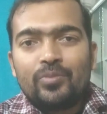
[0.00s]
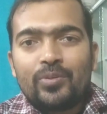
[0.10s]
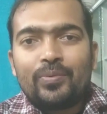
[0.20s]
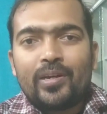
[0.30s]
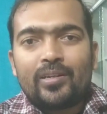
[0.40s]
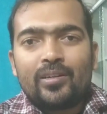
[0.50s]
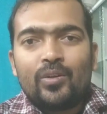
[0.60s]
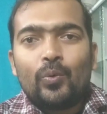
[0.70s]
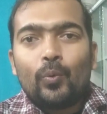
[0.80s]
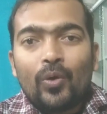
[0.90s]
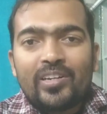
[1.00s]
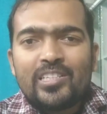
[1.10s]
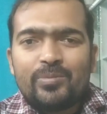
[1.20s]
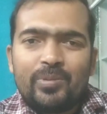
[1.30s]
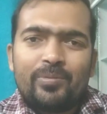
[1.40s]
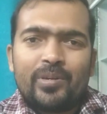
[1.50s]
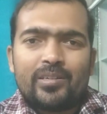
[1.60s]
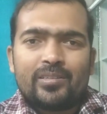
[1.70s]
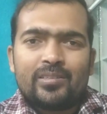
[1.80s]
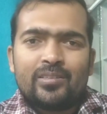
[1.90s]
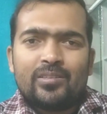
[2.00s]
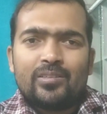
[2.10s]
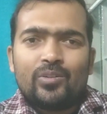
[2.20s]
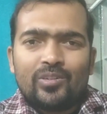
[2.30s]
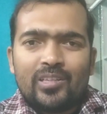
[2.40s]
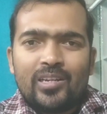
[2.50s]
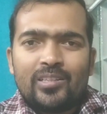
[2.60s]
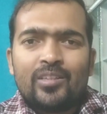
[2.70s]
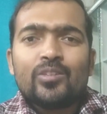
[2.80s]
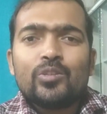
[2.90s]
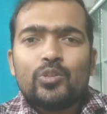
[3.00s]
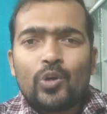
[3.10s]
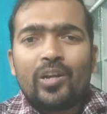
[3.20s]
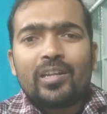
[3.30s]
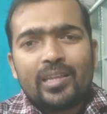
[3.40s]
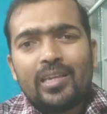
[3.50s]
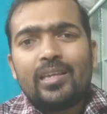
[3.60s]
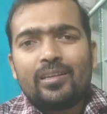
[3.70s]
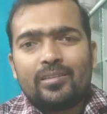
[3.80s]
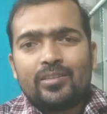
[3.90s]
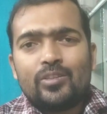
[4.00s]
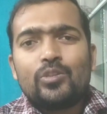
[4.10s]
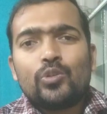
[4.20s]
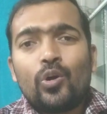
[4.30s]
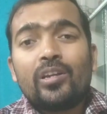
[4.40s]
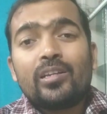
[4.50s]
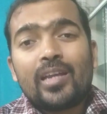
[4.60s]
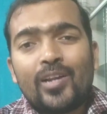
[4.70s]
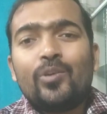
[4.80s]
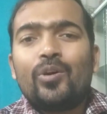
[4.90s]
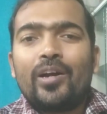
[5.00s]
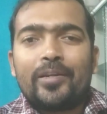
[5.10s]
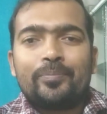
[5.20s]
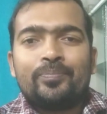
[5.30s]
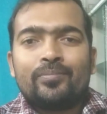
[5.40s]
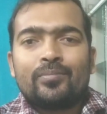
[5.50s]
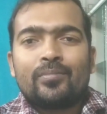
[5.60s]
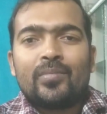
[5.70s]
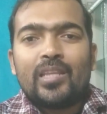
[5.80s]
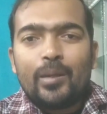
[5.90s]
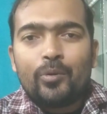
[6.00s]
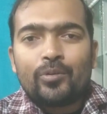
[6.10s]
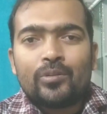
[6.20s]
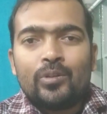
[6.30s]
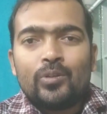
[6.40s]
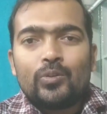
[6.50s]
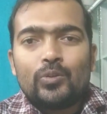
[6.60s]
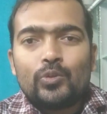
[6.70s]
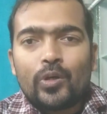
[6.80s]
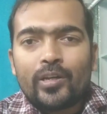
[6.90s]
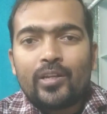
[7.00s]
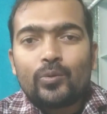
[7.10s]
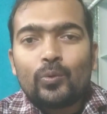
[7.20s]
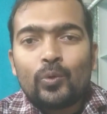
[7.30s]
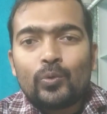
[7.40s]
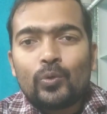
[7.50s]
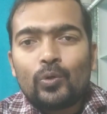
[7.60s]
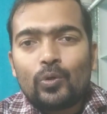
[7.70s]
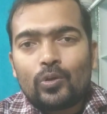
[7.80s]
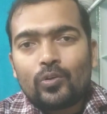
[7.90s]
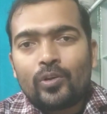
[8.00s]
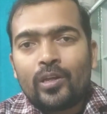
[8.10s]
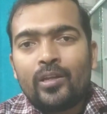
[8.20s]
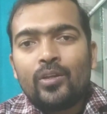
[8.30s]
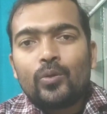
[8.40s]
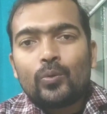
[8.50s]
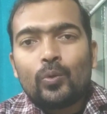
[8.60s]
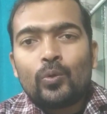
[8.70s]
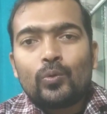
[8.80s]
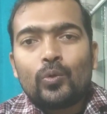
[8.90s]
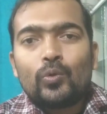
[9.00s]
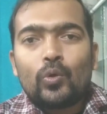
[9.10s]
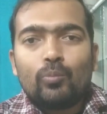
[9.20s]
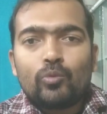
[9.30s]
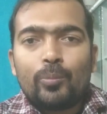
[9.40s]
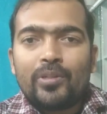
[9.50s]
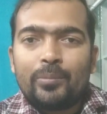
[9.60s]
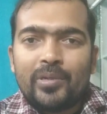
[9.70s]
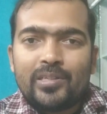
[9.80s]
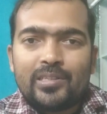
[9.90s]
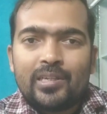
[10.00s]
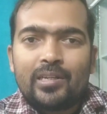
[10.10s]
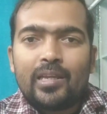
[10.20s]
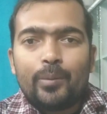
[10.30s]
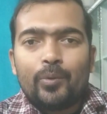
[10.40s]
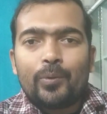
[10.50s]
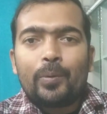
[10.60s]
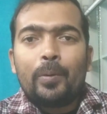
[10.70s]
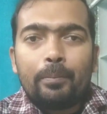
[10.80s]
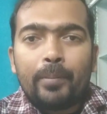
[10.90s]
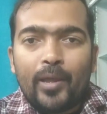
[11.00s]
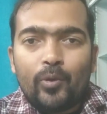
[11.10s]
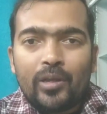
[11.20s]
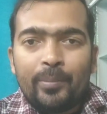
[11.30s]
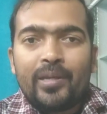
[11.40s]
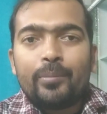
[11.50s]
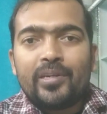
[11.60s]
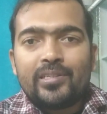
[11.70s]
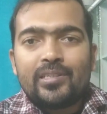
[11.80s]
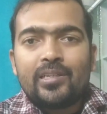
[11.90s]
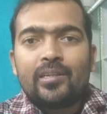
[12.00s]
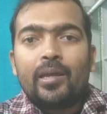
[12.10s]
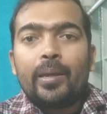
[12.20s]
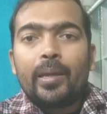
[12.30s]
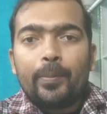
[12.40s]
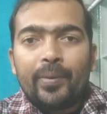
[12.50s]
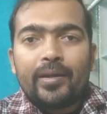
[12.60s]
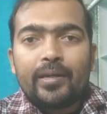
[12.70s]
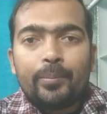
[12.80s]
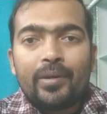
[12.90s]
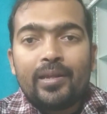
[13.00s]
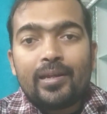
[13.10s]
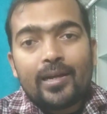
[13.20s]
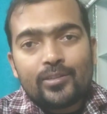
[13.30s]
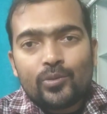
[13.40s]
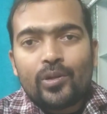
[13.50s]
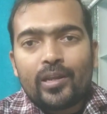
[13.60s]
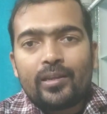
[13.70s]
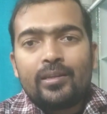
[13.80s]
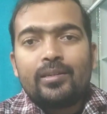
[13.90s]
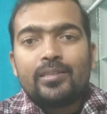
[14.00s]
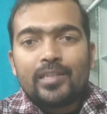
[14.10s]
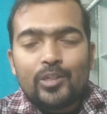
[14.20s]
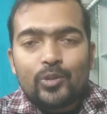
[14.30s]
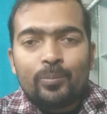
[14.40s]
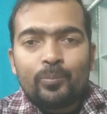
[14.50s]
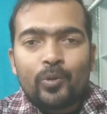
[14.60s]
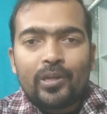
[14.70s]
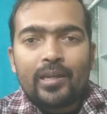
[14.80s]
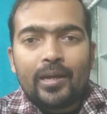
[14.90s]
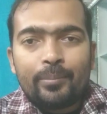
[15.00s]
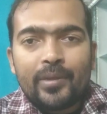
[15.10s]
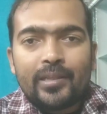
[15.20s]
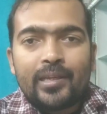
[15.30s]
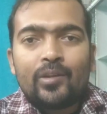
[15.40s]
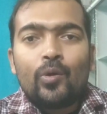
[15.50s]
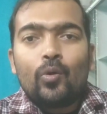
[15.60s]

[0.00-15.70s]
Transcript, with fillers: ফিভার হোয়াট ইজ ফিভার অর্থাৎ জ্বর কি জ্বর কেন হয় এবং জ্বরের কোন কোন লক্ষণে কোন কোন হোমিওপ্যাথি মেডিসিন এবং বায়োকেমিক মেডিসিন এফেক্টিভলি কাজ করে সেই সম্পর্কে আপনাদের